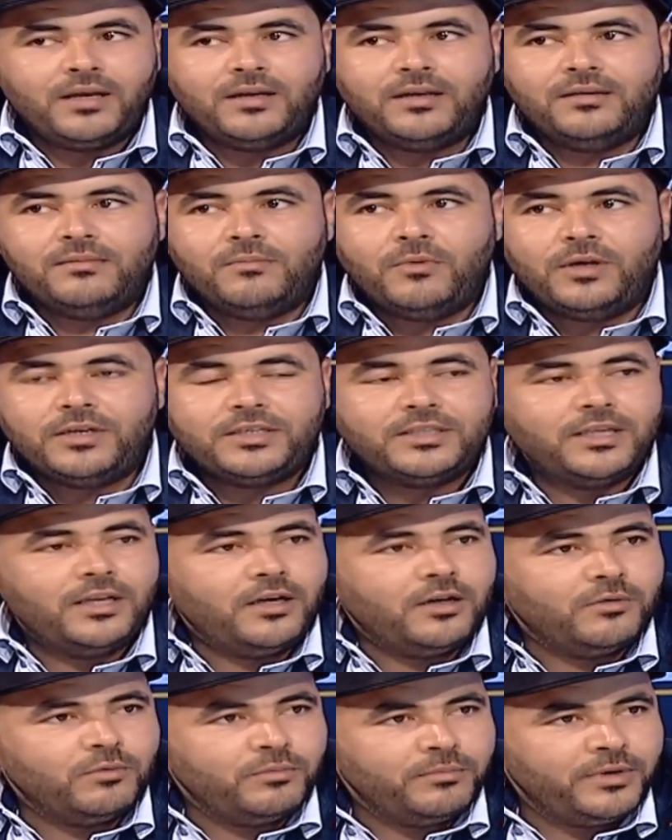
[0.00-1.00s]
المؤسسه
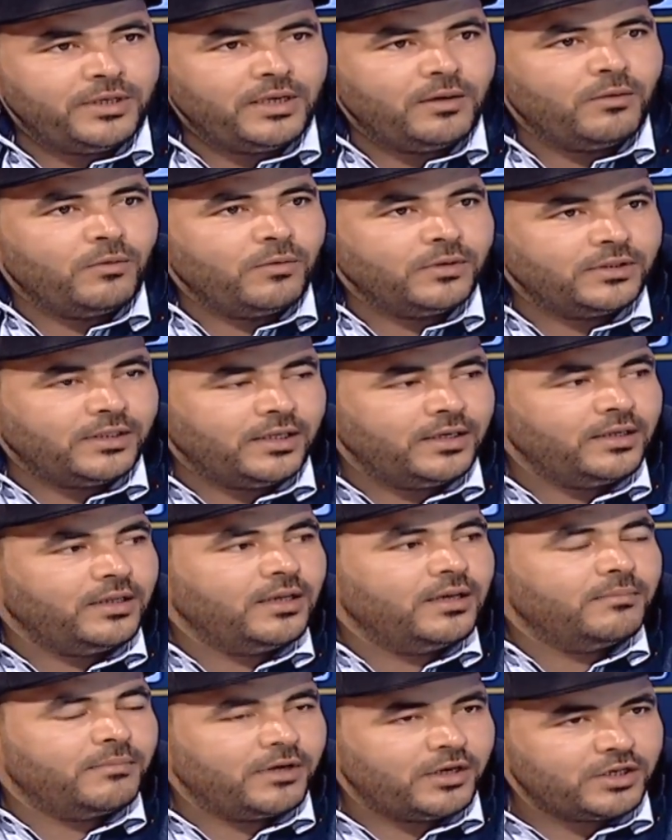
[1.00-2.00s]
العموميه
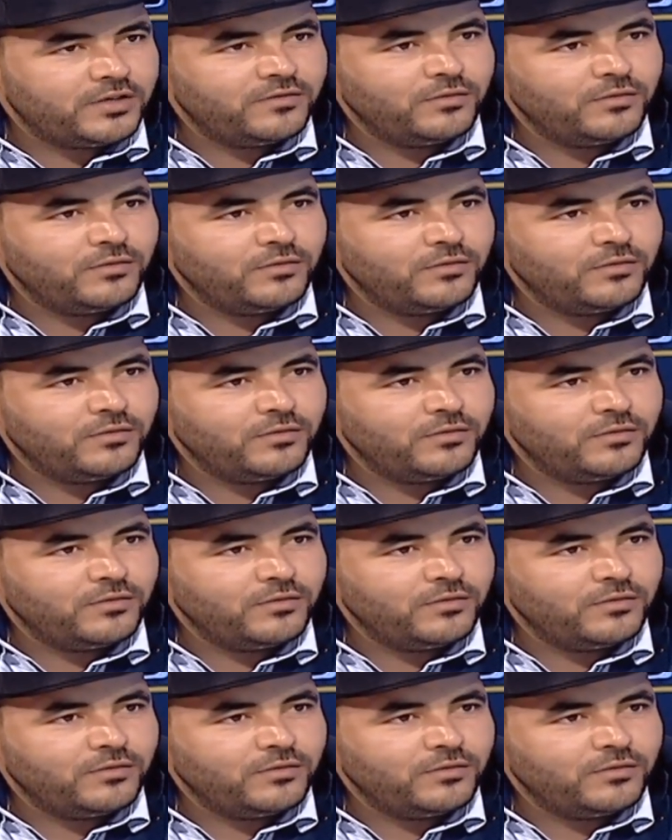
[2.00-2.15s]
والوطنيه مركز